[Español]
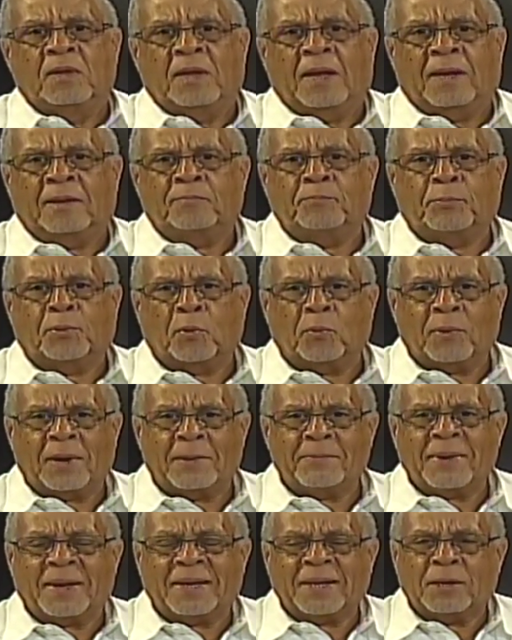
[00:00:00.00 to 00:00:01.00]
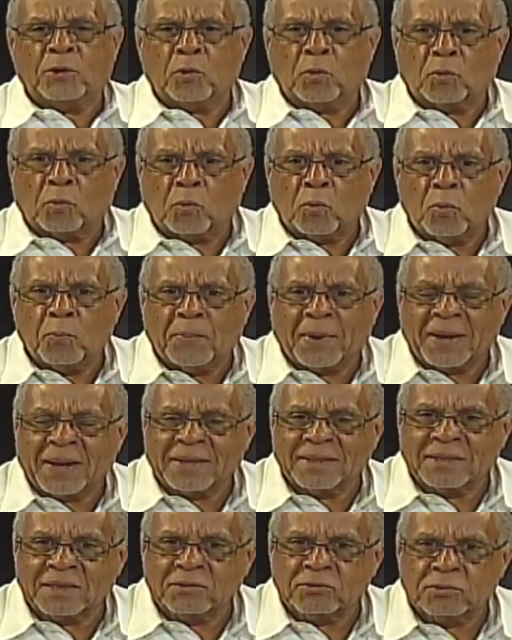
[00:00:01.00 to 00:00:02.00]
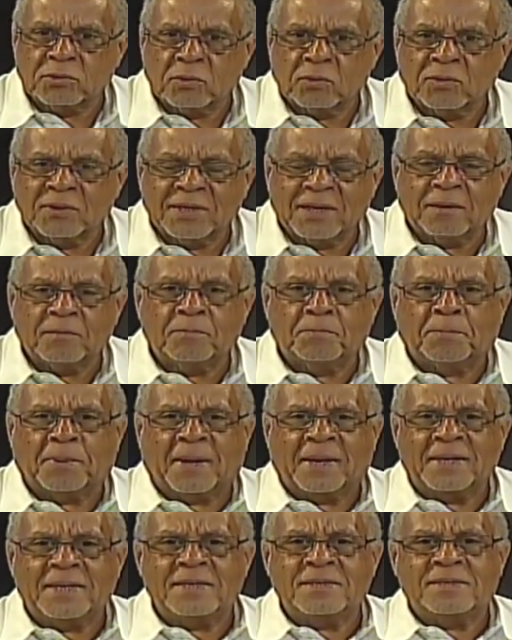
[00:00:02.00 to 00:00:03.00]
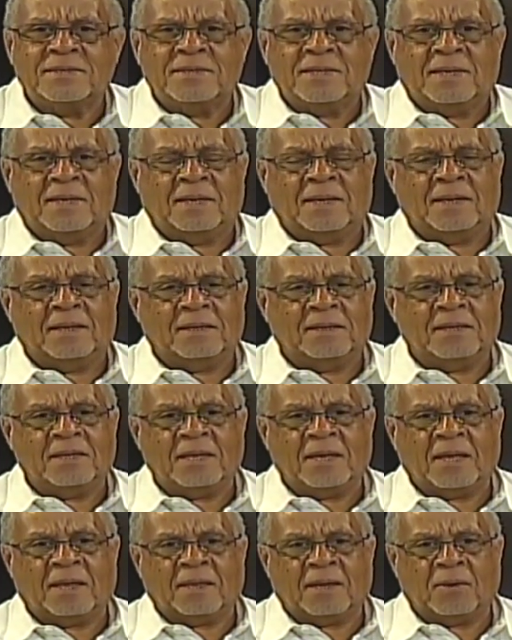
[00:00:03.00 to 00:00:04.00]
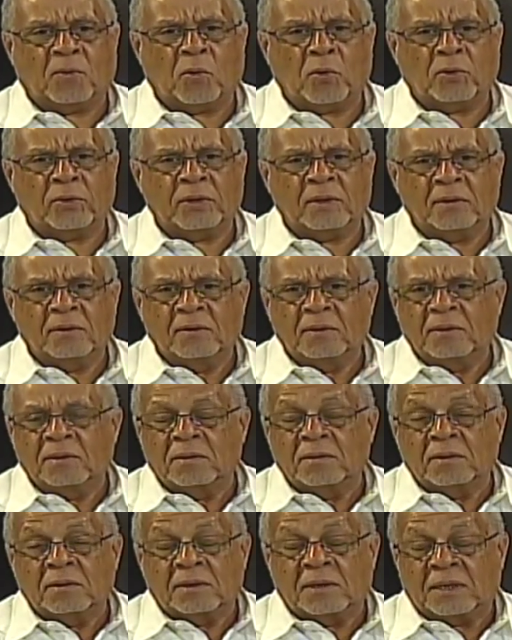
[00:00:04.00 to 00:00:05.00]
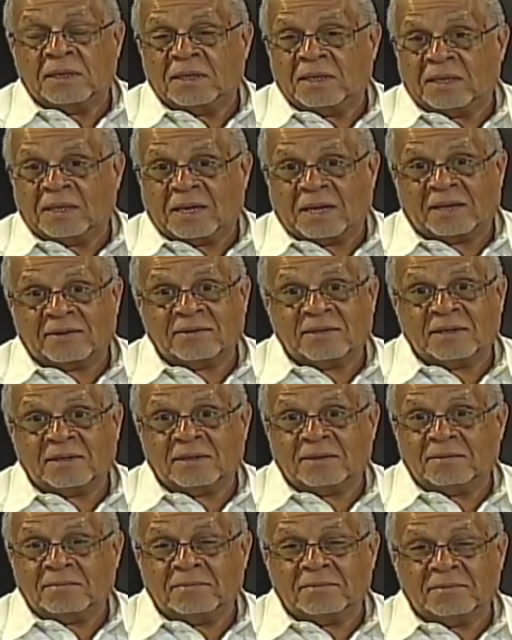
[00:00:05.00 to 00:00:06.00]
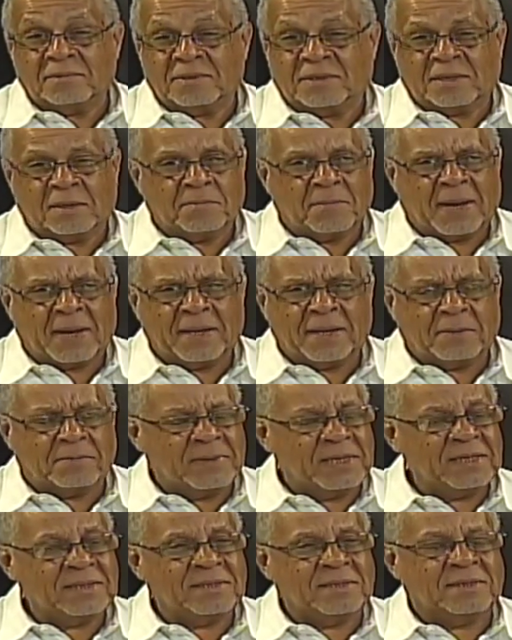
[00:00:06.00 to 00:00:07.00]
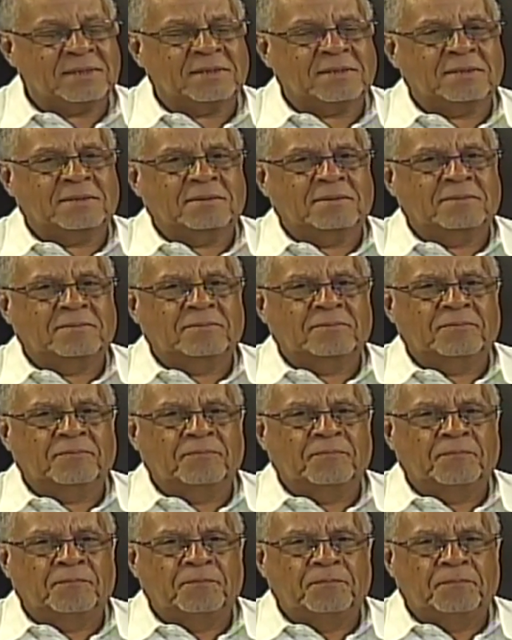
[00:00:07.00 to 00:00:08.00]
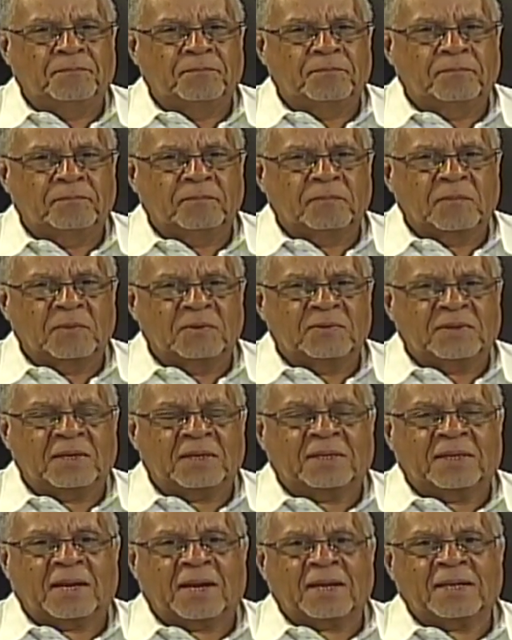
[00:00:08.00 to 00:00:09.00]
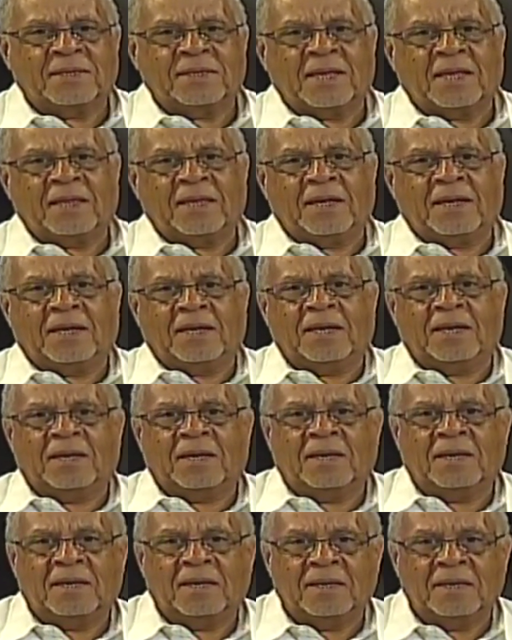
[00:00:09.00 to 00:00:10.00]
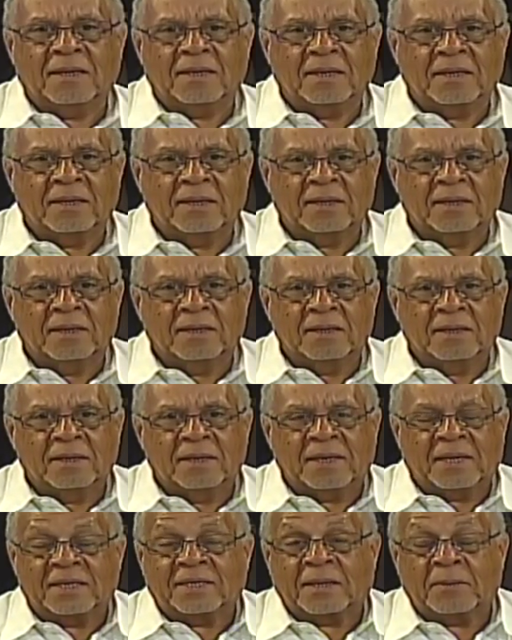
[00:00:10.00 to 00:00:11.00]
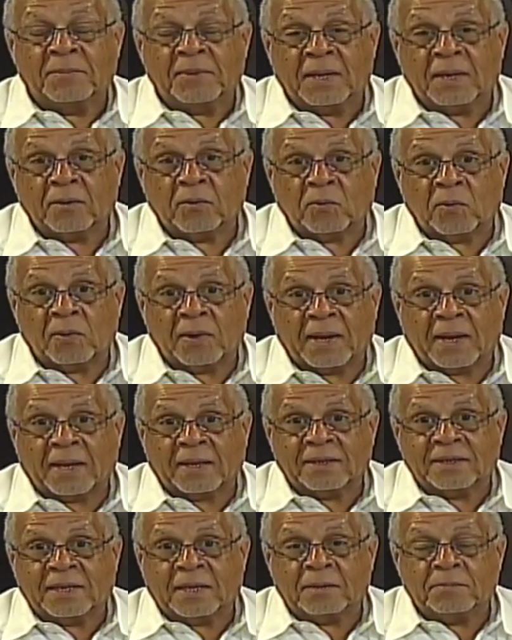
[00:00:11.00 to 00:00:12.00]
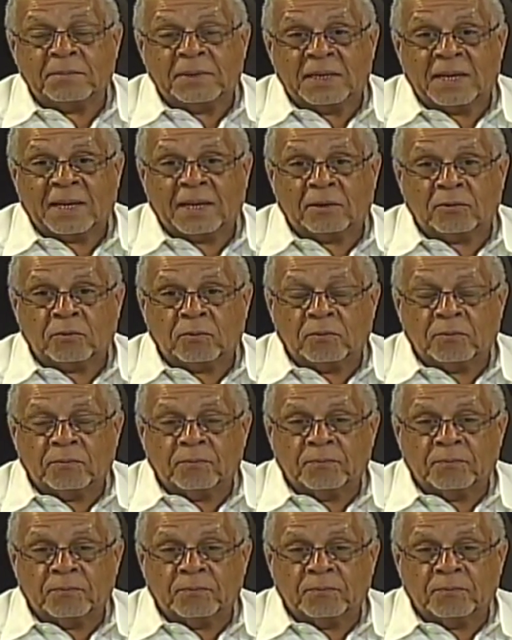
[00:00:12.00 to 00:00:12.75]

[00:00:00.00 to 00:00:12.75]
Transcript: al problema que ocupa la atención del país en el día de hoy y desde hace semanas, meses. Se trata de que este miércoles ha terminado